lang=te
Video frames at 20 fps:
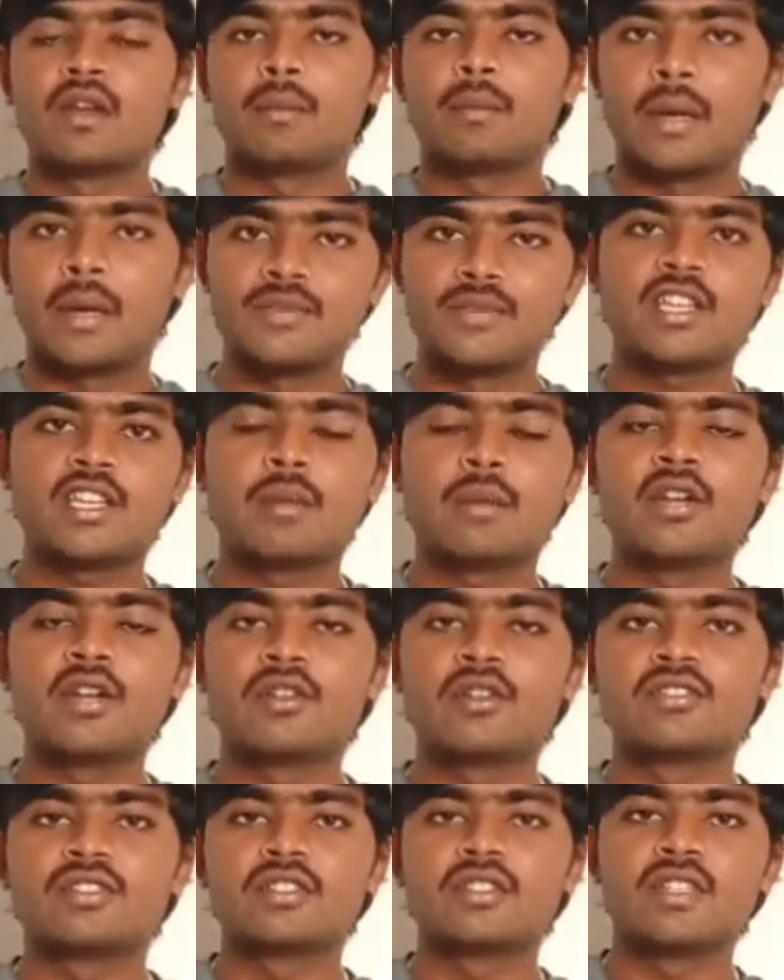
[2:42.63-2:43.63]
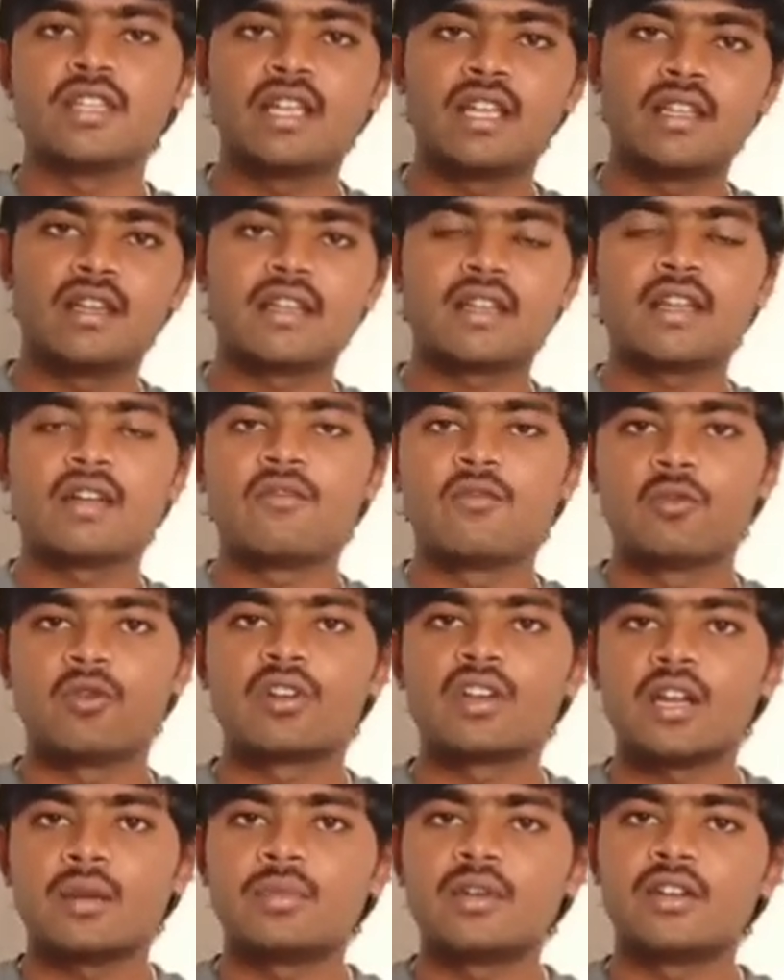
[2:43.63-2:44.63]
పబ్జీకి అప్డేట్ వచ్చింది లేదంటే నా
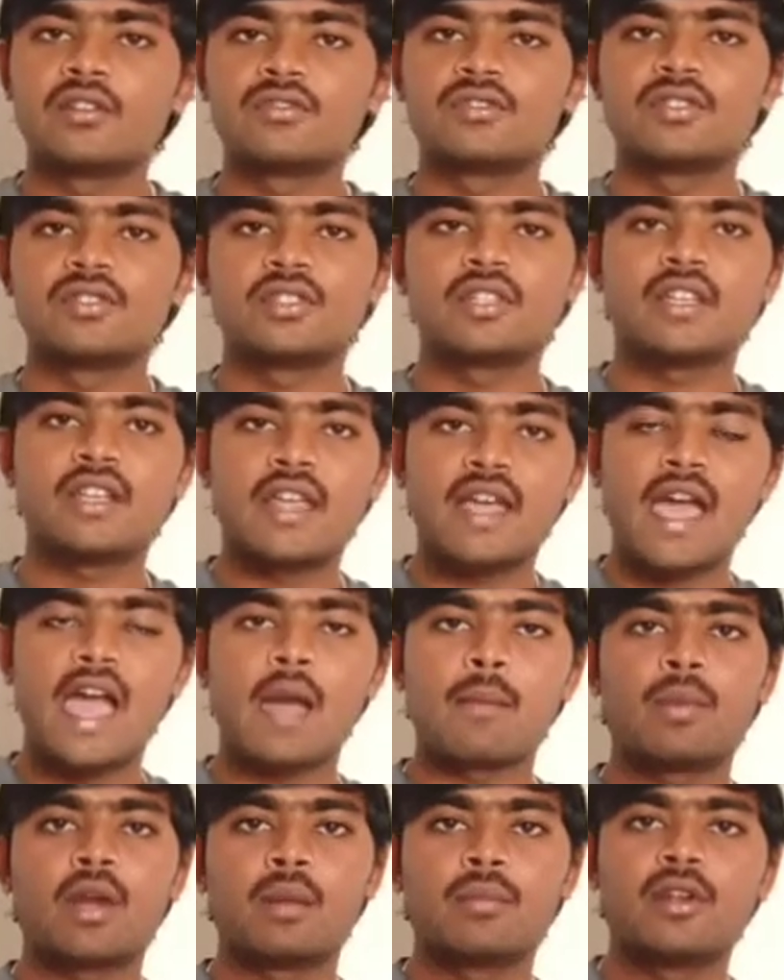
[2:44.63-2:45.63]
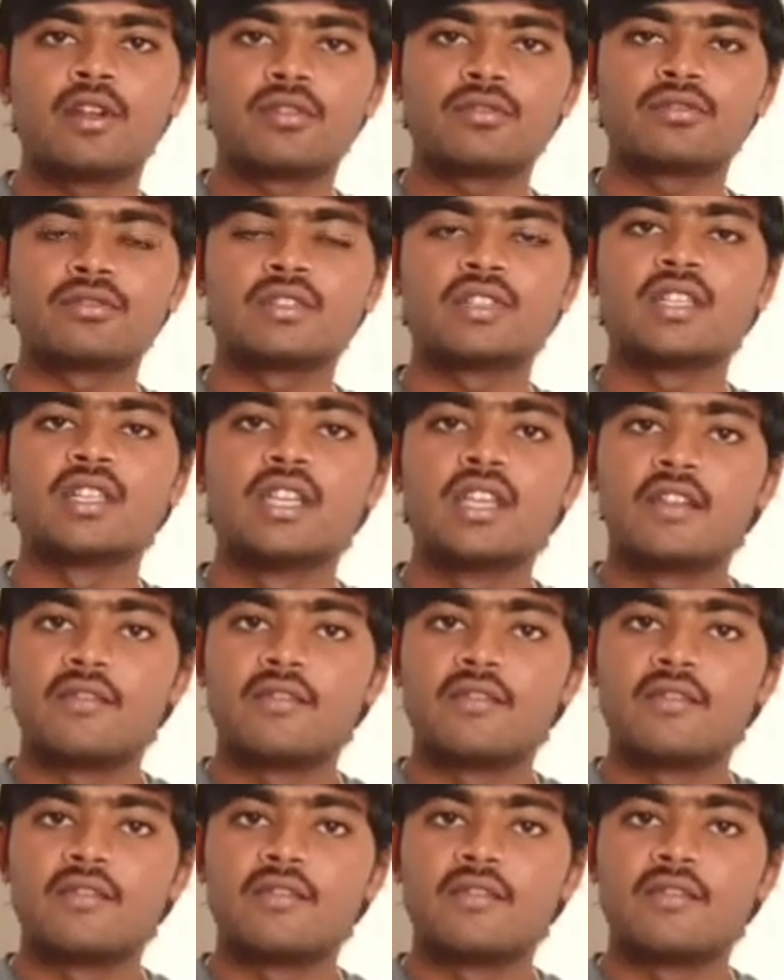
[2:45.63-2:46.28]
ఫోన్కి అప్డేట్ వచ్చింది నా యాప్కి అప్డేట్ వచ్చింది